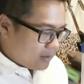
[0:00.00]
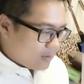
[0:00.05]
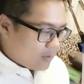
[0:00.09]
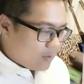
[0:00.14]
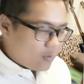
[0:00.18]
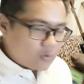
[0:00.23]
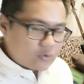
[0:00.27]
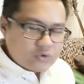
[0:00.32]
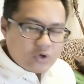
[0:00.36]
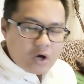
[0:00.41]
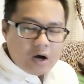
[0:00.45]

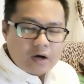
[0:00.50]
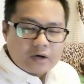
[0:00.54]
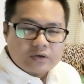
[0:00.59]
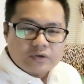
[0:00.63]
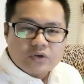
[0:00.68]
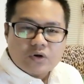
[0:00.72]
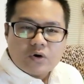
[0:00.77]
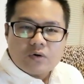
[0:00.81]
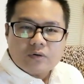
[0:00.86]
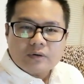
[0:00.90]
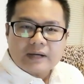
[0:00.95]
โคจร
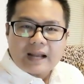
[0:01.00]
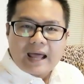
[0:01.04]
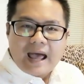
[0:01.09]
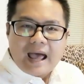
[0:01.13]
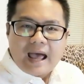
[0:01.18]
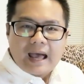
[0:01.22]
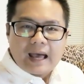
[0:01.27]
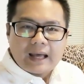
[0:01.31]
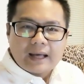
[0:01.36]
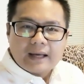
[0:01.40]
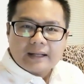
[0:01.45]
โยกหน้า
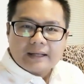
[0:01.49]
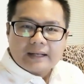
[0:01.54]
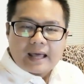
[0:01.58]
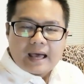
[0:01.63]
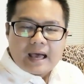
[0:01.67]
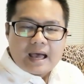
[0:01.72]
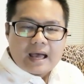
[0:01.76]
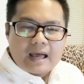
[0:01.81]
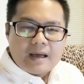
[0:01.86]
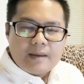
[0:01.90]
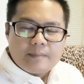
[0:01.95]

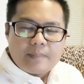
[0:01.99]
นะ